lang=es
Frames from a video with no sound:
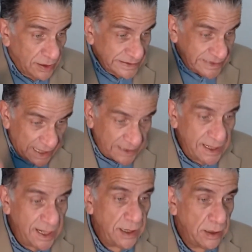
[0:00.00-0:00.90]
Si a
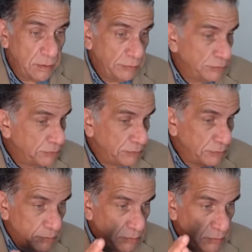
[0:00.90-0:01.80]
ti
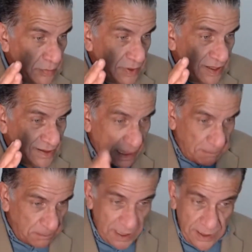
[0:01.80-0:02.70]
te
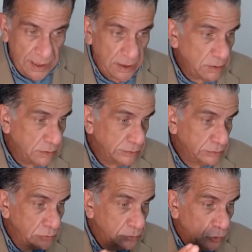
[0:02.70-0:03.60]
piden
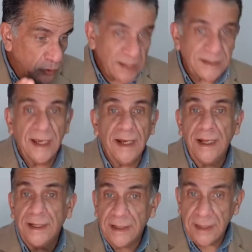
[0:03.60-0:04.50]
una
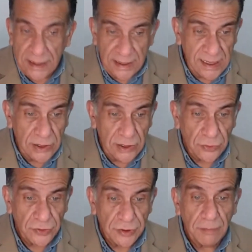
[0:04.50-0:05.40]
serie de
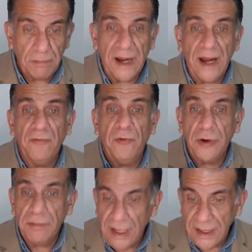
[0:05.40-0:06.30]
requisitos para
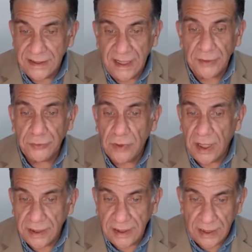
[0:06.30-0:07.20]
formalizar tu
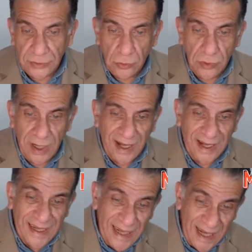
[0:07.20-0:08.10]
candidatura
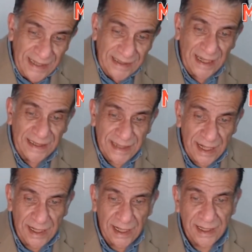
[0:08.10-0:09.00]
y esa
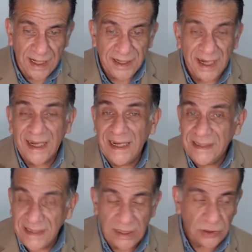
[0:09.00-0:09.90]
serie de
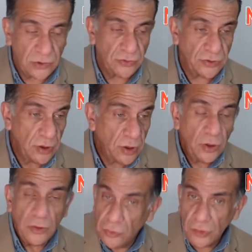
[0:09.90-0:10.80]
requisitos
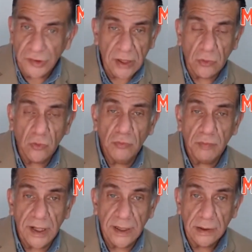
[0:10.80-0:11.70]
no se
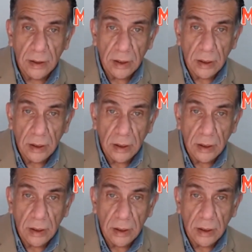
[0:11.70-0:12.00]
cumplen